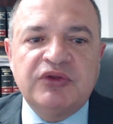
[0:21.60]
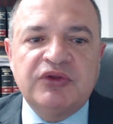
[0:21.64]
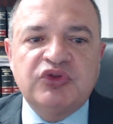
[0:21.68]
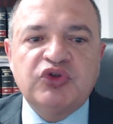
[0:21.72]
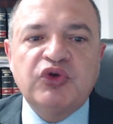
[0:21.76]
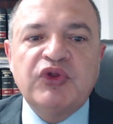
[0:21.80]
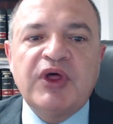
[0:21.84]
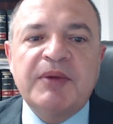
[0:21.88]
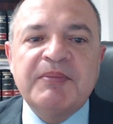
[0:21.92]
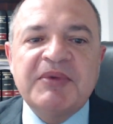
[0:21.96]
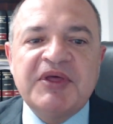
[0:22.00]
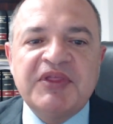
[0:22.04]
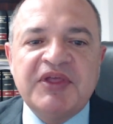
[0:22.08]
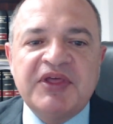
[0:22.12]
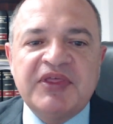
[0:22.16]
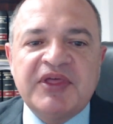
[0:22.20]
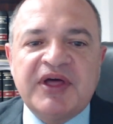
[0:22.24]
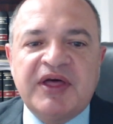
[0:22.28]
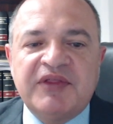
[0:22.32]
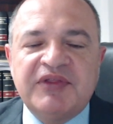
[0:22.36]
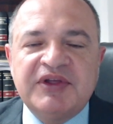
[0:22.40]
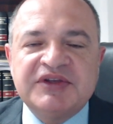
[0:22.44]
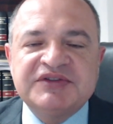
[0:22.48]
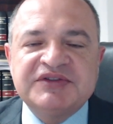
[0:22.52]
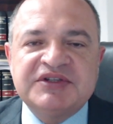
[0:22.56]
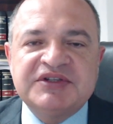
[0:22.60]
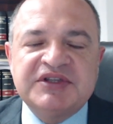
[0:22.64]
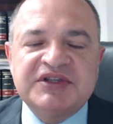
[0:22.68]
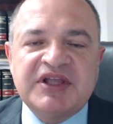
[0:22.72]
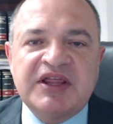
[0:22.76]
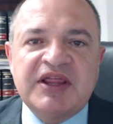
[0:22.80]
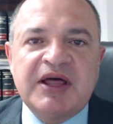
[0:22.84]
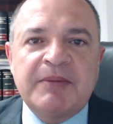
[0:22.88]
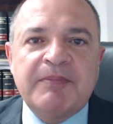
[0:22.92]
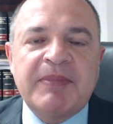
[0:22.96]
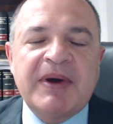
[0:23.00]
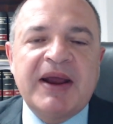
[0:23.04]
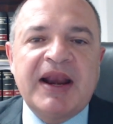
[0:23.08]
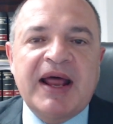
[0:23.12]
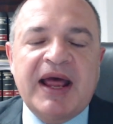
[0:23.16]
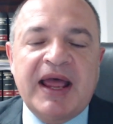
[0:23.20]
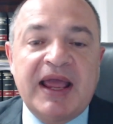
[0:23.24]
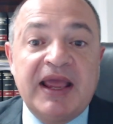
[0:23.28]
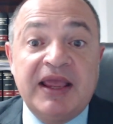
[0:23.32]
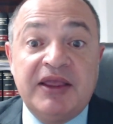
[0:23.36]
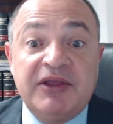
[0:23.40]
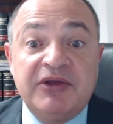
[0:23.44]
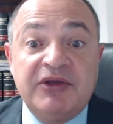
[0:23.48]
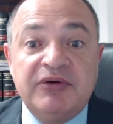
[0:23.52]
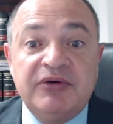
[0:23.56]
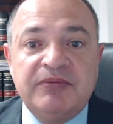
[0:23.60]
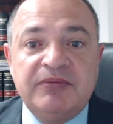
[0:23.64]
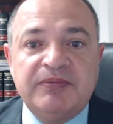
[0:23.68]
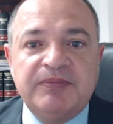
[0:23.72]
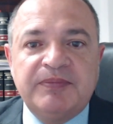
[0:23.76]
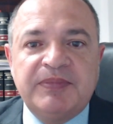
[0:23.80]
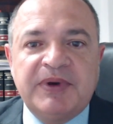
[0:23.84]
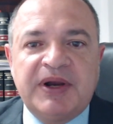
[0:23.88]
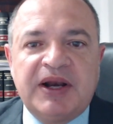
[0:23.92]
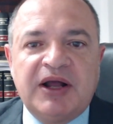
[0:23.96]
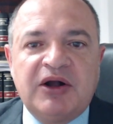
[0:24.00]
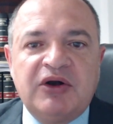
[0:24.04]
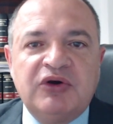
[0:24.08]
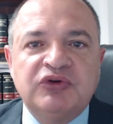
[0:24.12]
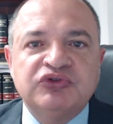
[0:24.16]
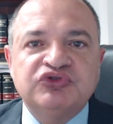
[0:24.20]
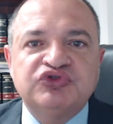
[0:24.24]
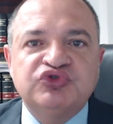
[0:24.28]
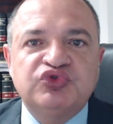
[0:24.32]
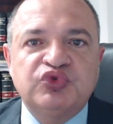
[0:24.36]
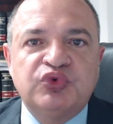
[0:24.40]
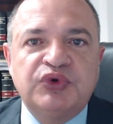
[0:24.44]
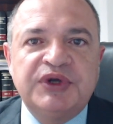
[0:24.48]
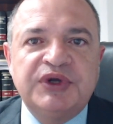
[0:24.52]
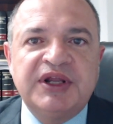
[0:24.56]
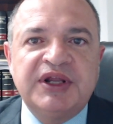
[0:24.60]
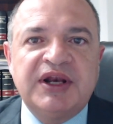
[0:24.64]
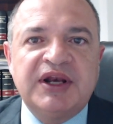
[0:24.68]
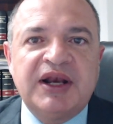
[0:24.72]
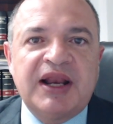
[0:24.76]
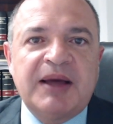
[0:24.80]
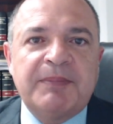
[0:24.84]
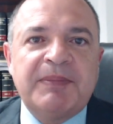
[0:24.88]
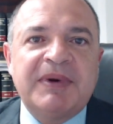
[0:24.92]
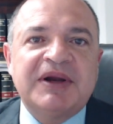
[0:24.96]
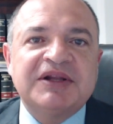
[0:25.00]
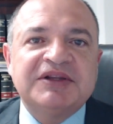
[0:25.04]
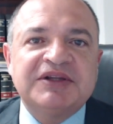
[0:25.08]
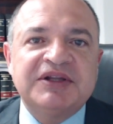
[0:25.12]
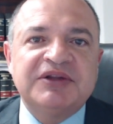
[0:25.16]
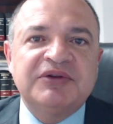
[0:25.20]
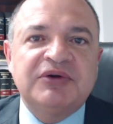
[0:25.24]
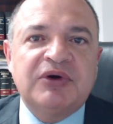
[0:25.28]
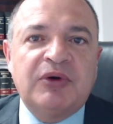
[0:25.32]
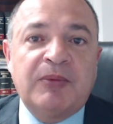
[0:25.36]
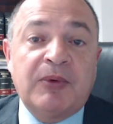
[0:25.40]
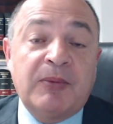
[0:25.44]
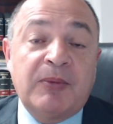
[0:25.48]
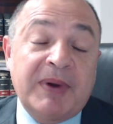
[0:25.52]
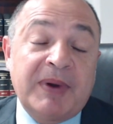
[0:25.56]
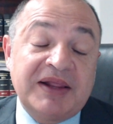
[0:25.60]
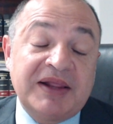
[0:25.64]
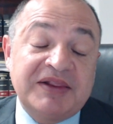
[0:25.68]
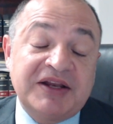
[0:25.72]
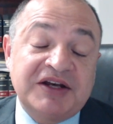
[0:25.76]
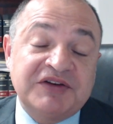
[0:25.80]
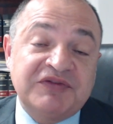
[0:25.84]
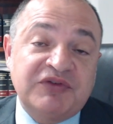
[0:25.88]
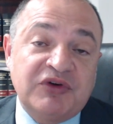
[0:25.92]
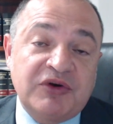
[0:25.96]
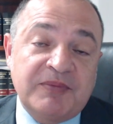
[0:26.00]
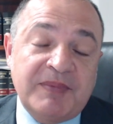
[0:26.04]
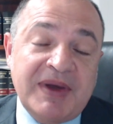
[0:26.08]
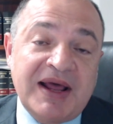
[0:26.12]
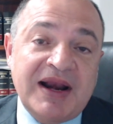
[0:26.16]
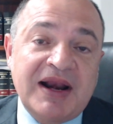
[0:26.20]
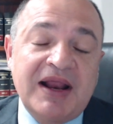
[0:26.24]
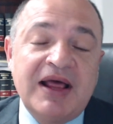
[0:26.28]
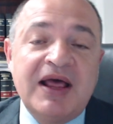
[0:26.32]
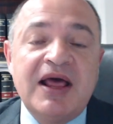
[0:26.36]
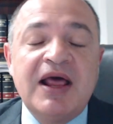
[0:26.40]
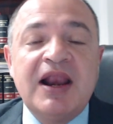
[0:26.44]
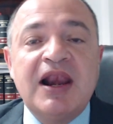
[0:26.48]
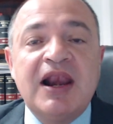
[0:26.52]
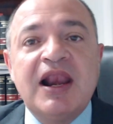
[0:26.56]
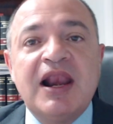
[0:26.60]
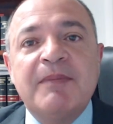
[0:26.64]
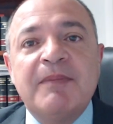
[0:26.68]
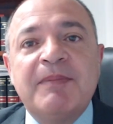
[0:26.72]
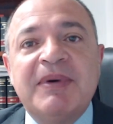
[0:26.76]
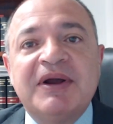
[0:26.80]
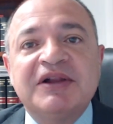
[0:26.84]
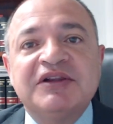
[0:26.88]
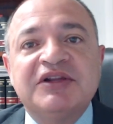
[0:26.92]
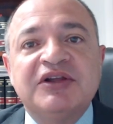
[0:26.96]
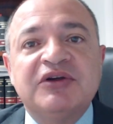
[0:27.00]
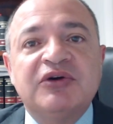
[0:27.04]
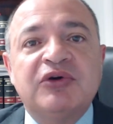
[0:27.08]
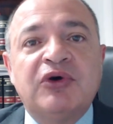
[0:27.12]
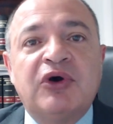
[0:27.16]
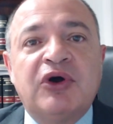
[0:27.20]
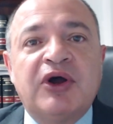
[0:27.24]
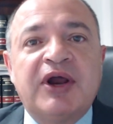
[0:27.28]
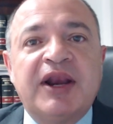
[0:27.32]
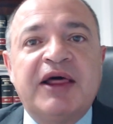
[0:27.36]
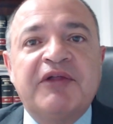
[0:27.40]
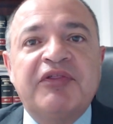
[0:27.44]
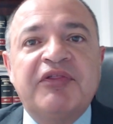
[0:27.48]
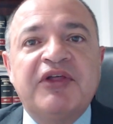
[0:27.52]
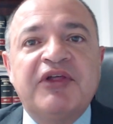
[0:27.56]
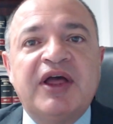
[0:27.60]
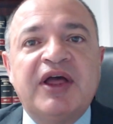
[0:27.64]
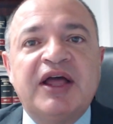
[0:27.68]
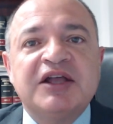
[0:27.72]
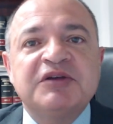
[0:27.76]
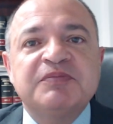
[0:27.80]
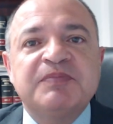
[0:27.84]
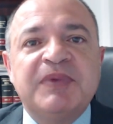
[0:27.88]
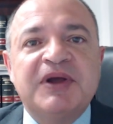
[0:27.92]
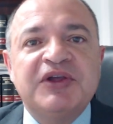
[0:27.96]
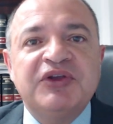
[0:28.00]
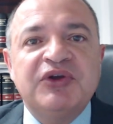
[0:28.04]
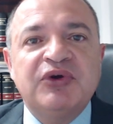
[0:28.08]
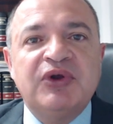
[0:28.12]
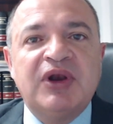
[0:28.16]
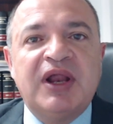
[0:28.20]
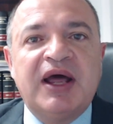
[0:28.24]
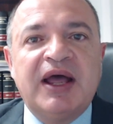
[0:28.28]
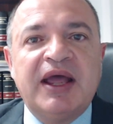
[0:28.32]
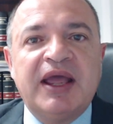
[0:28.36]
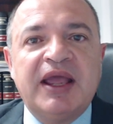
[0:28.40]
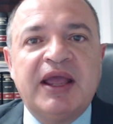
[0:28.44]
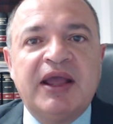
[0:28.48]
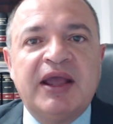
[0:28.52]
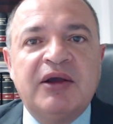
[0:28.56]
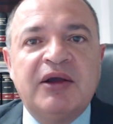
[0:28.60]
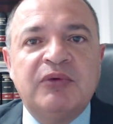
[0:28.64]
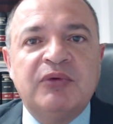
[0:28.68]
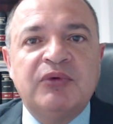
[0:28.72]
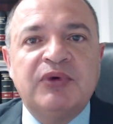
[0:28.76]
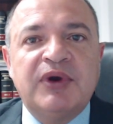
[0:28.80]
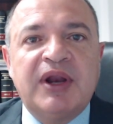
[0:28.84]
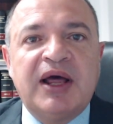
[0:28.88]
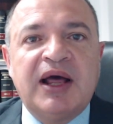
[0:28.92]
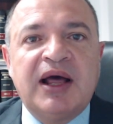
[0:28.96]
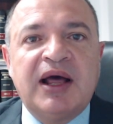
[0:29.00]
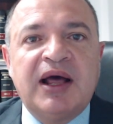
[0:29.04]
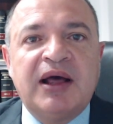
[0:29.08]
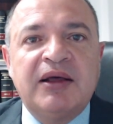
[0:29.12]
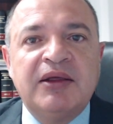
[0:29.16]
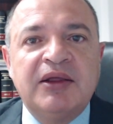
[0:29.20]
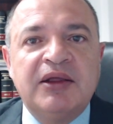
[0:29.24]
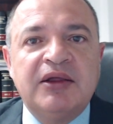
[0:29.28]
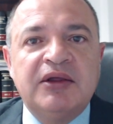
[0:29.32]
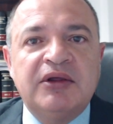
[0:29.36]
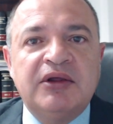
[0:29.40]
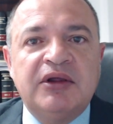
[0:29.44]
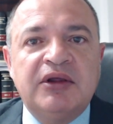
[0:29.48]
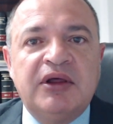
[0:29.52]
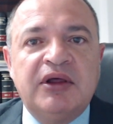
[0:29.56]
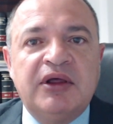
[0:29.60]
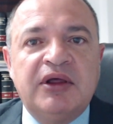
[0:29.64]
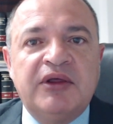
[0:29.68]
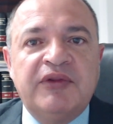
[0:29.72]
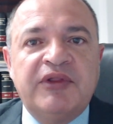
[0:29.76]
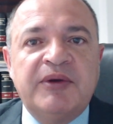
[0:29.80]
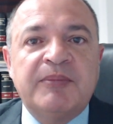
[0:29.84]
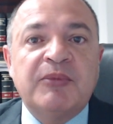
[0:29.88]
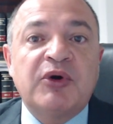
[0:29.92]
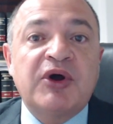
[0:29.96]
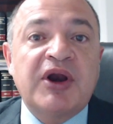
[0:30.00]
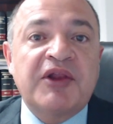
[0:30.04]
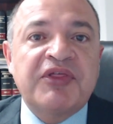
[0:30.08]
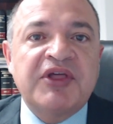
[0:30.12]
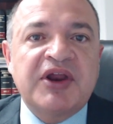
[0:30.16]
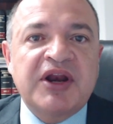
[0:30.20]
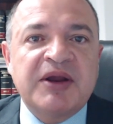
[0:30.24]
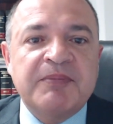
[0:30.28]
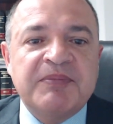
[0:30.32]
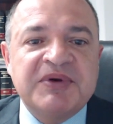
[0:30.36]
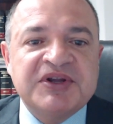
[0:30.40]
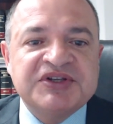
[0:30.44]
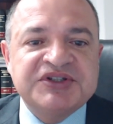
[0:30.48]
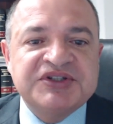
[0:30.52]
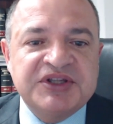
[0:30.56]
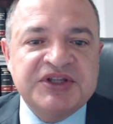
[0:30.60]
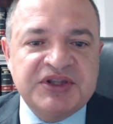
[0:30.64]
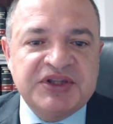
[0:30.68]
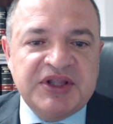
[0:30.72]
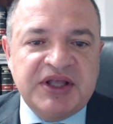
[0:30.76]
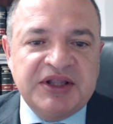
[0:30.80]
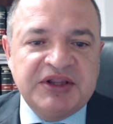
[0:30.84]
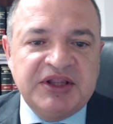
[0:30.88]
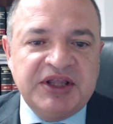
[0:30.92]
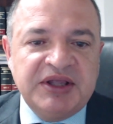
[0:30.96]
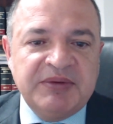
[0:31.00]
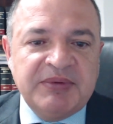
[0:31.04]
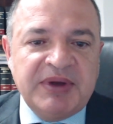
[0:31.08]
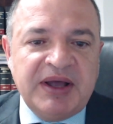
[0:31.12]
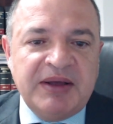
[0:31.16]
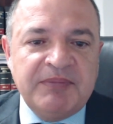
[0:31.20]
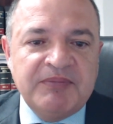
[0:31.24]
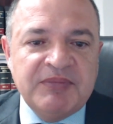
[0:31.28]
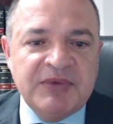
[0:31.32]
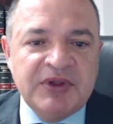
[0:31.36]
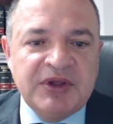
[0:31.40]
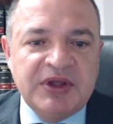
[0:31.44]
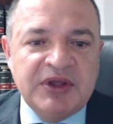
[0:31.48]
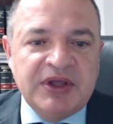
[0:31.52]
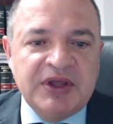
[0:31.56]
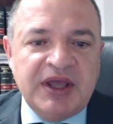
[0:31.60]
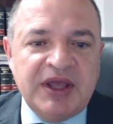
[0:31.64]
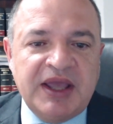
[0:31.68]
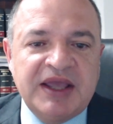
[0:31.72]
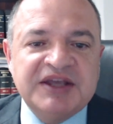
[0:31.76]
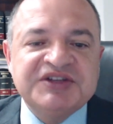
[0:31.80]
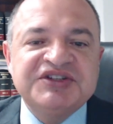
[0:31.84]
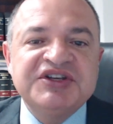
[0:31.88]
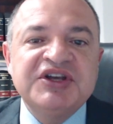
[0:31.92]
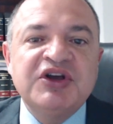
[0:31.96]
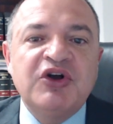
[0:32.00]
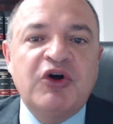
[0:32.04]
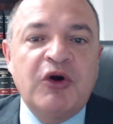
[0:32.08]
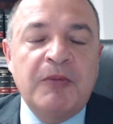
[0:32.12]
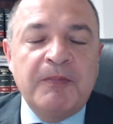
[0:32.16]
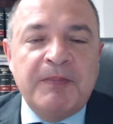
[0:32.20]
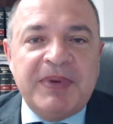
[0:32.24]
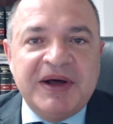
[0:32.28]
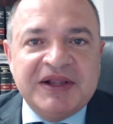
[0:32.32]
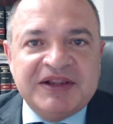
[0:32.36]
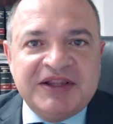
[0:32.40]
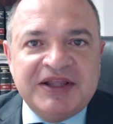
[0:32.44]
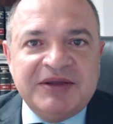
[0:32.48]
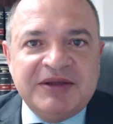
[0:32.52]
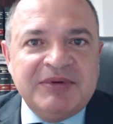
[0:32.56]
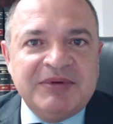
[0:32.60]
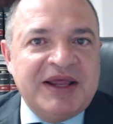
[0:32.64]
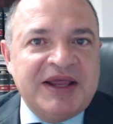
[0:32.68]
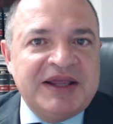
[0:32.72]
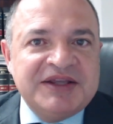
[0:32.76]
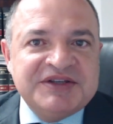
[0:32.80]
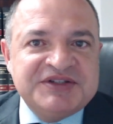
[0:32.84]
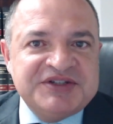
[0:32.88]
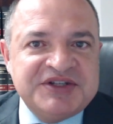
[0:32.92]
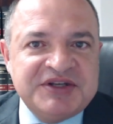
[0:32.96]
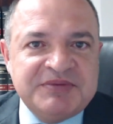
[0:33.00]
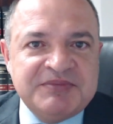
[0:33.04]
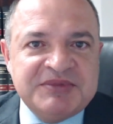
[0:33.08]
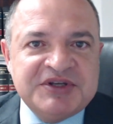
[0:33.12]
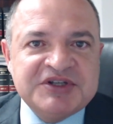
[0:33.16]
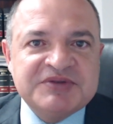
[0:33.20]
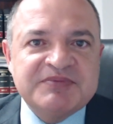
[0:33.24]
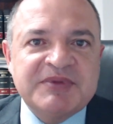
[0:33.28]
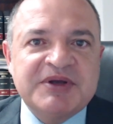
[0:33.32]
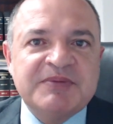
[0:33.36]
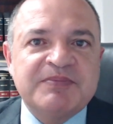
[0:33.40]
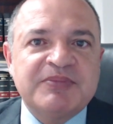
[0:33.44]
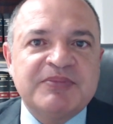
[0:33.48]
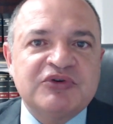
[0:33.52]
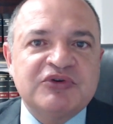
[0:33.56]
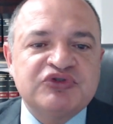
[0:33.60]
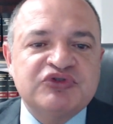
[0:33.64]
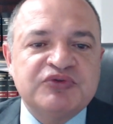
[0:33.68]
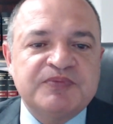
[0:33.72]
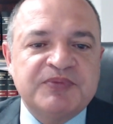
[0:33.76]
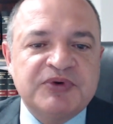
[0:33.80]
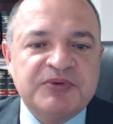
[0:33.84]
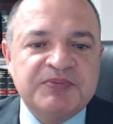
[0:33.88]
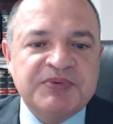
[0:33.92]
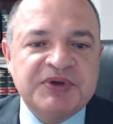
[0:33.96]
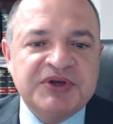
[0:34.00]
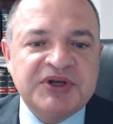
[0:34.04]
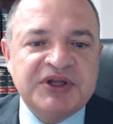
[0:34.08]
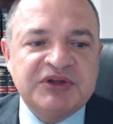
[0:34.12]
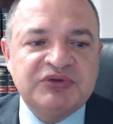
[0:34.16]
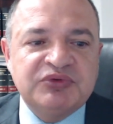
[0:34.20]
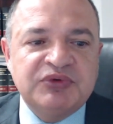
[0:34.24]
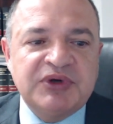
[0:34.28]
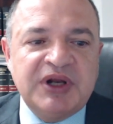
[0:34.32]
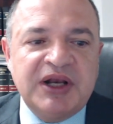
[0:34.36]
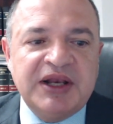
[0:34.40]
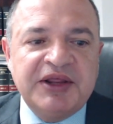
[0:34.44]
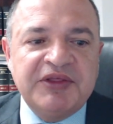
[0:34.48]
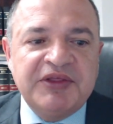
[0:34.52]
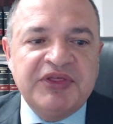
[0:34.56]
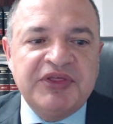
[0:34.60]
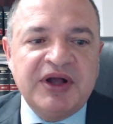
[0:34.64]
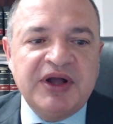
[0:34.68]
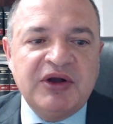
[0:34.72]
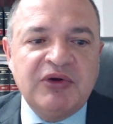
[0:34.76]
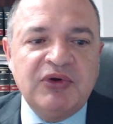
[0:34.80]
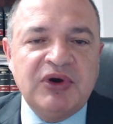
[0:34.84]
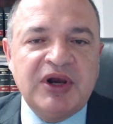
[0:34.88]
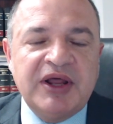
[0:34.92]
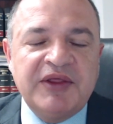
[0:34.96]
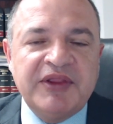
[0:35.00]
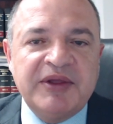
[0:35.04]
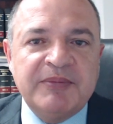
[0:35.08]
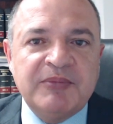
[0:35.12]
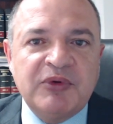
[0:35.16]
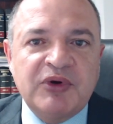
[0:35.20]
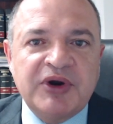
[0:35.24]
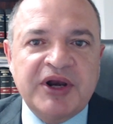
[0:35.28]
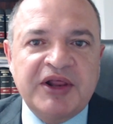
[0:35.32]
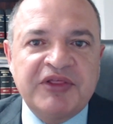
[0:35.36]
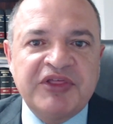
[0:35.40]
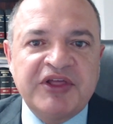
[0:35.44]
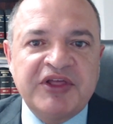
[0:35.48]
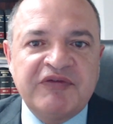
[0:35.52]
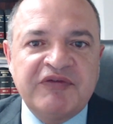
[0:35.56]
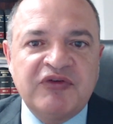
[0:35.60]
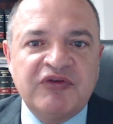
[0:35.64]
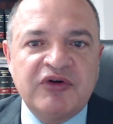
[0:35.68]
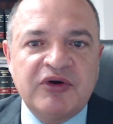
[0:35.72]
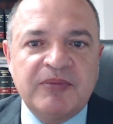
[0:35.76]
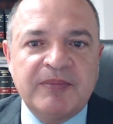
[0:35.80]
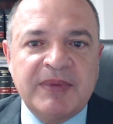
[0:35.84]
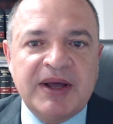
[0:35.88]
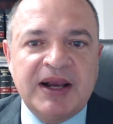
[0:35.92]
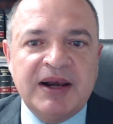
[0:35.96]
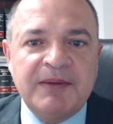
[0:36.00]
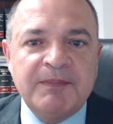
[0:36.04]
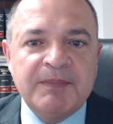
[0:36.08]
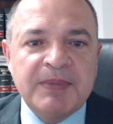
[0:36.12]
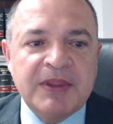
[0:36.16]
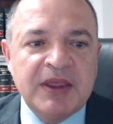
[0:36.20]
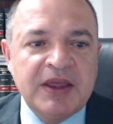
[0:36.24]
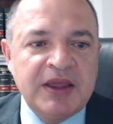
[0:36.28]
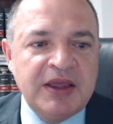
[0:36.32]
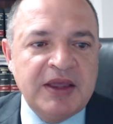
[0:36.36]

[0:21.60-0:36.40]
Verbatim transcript: Toda medida destinada para ello, para construir la partido o para transformar la partidocracia española en una eh, democracia representativa, es incompatible en sí misma y por su propia naturaleza con la democracia formal